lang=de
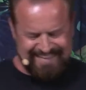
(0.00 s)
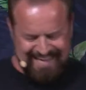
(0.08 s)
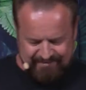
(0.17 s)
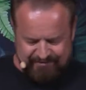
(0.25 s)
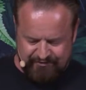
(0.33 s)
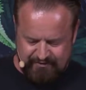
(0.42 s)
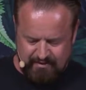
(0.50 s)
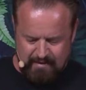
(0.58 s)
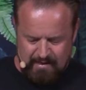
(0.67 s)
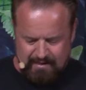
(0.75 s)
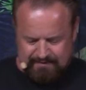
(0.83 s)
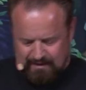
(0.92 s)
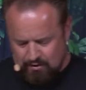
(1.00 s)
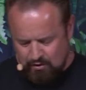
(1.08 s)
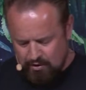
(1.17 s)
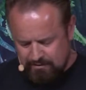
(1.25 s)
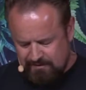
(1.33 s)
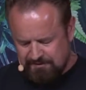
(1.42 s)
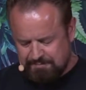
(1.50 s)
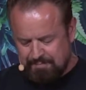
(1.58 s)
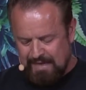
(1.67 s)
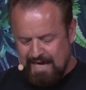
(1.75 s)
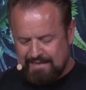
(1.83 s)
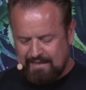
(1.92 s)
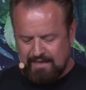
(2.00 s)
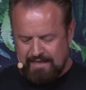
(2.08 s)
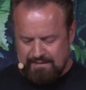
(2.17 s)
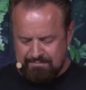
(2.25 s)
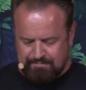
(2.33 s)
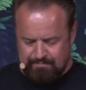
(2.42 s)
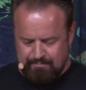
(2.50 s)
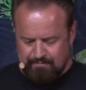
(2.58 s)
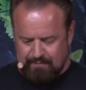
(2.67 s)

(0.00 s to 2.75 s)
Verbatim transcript: jetzt nach Gottes Plan ein Leben,